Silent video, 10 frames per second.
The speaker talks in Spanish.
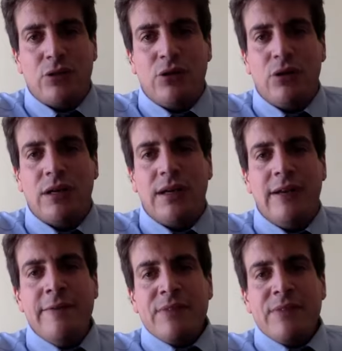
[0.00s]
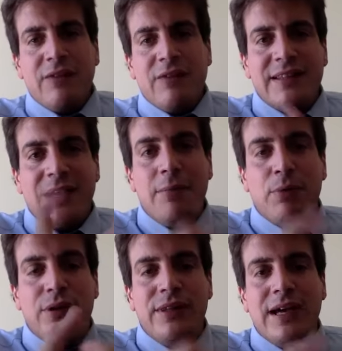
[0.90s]
Yo creo que el Frente
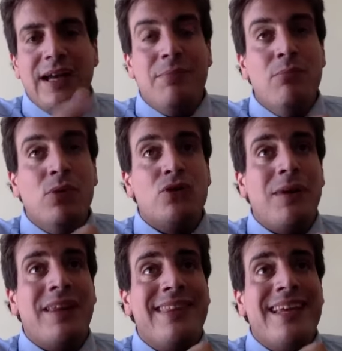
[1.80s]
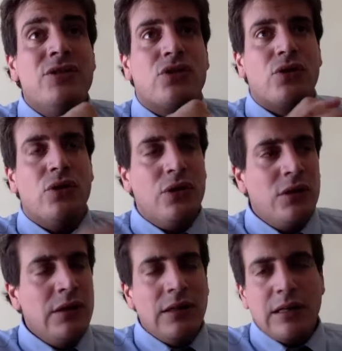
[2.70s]
Amplio hoy día es mucho más denso
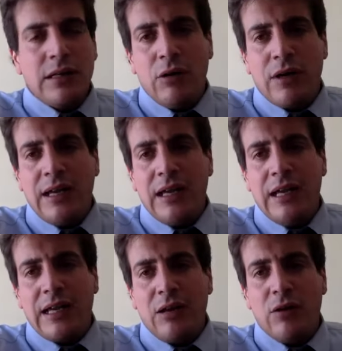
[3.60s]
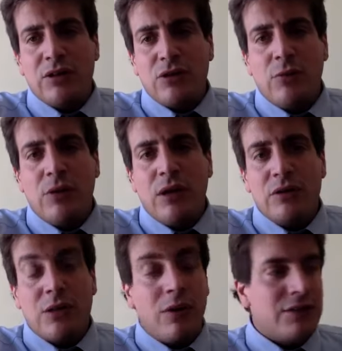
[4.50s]
que lo que, que lo que somos las
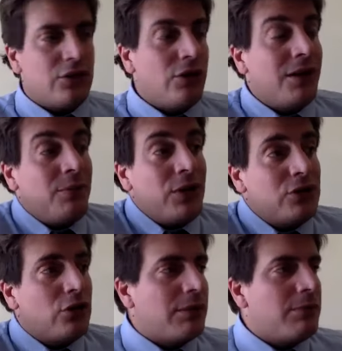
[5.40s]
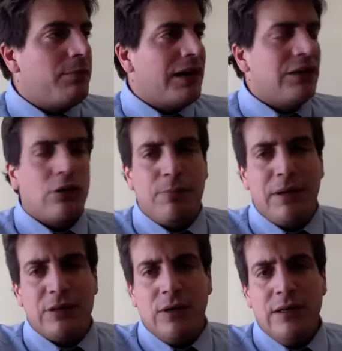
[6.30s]
otras coaliciones y por eso estamos pagando el
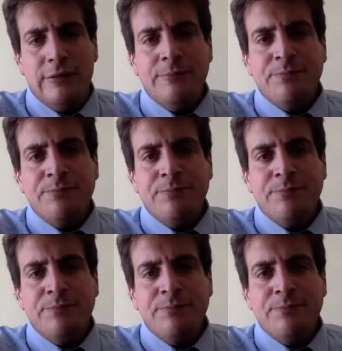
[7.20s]
pato.